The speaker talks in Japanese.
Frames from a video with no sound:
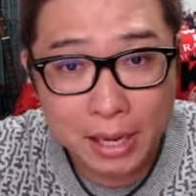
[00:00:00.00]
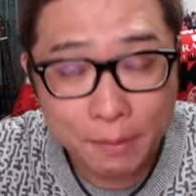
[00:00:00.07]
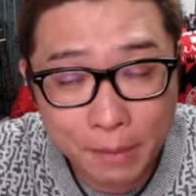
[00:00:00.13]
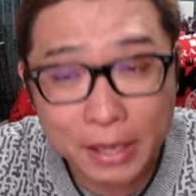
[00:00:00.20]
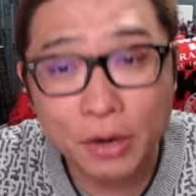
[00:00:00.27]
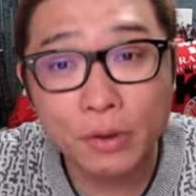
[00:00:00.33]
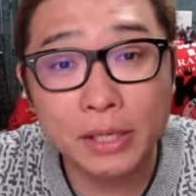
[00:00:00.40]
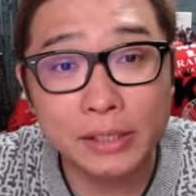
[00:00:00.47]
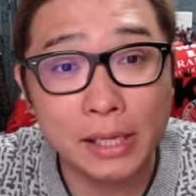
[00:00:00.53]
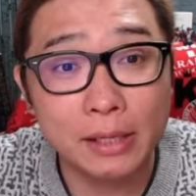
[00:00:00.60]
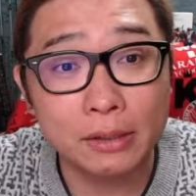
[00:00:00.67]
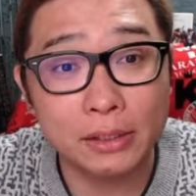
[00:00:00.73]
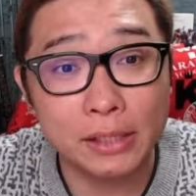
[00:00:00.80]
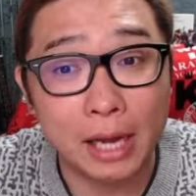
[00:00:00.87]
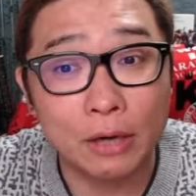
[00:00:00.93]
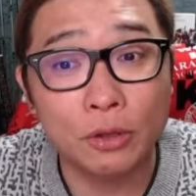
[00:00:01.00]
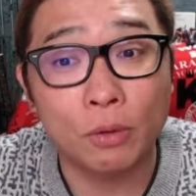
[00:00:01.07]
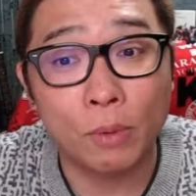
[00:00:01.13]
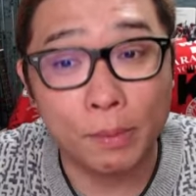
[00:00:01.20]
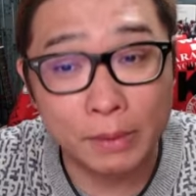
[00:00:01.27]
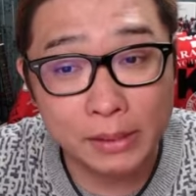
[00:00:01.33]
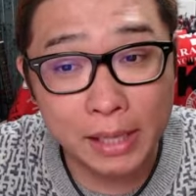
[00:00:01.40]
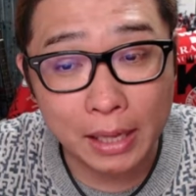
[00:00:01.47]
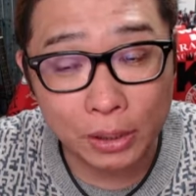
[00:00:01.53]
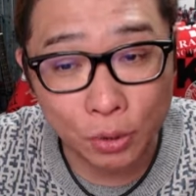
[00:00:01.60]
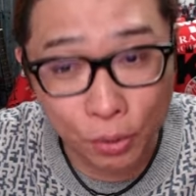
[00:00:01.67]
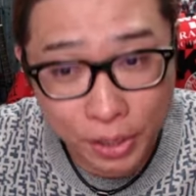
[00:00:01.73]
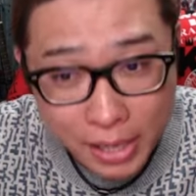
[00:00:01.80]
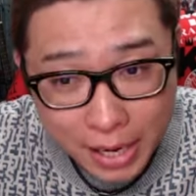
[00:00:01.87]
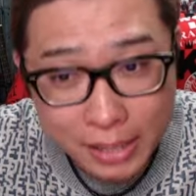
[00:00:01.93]
まあ、いろんな選択肢があると思いますが、
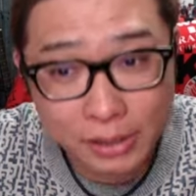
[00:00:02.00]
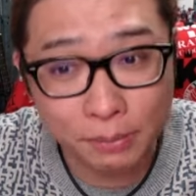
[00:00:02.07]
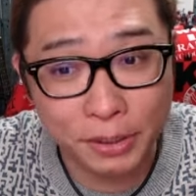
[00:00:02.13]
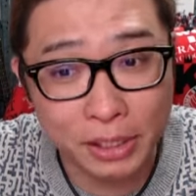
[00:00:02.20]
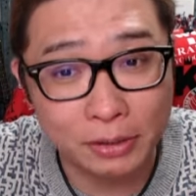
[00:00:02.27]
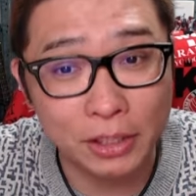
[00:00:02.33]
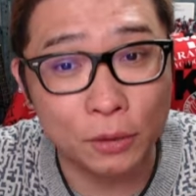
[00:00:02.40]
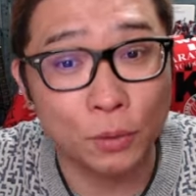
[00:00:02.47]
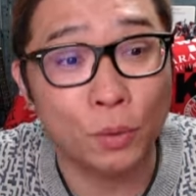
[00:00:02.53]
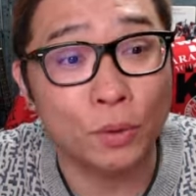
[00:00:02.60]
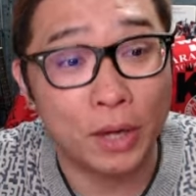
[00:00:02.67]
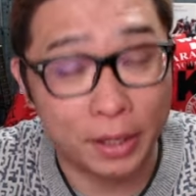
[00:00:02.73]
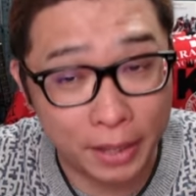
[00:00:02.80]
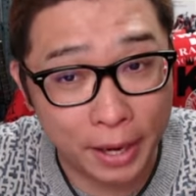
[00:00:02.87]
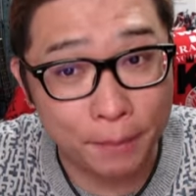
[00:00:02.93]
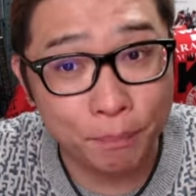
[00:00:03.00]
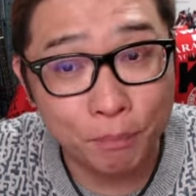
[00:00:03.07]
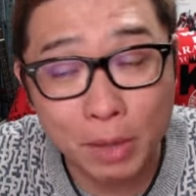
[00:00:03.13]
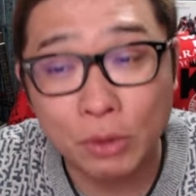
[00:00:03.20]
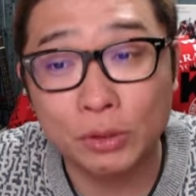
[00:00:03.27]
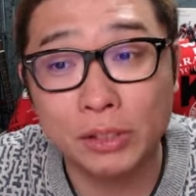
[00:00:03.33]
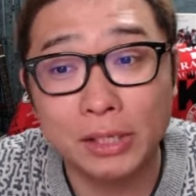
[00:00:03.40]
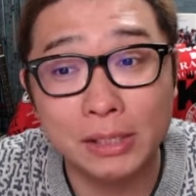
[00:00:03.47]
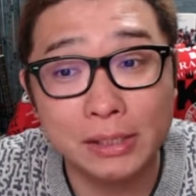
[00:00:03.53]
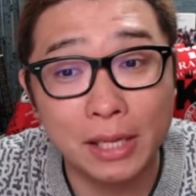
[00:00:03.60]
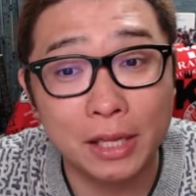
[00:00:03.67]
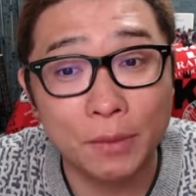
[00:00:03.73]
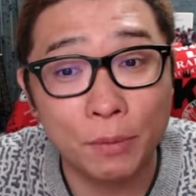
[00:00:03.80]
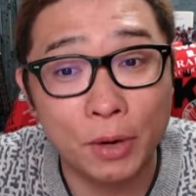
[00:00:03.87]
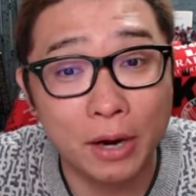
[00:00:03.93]
とりあえずめちゃくちゃお得なんで、まあ、こは
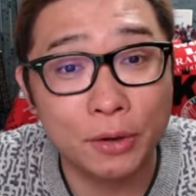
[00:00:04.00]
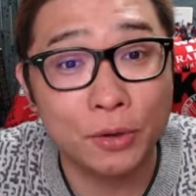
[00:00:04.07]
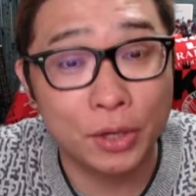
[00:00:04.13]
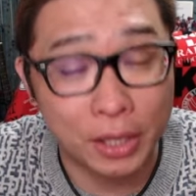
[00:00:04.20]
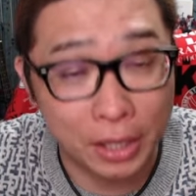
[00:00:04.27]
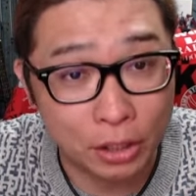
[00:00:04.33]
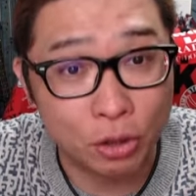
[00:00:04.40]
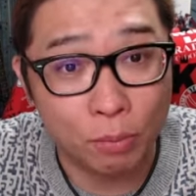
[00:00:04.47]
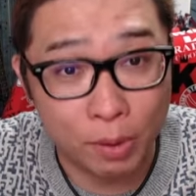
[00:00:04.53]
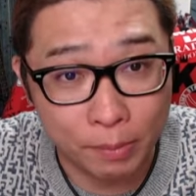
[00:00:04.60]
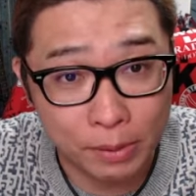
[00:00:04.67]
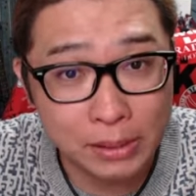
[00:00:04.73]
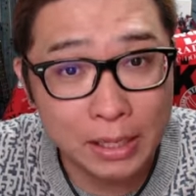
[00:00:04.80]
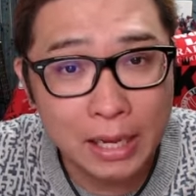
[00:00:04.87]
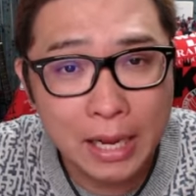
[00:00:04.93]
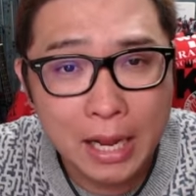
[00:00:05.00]
使ってもらえるといいかななと思います。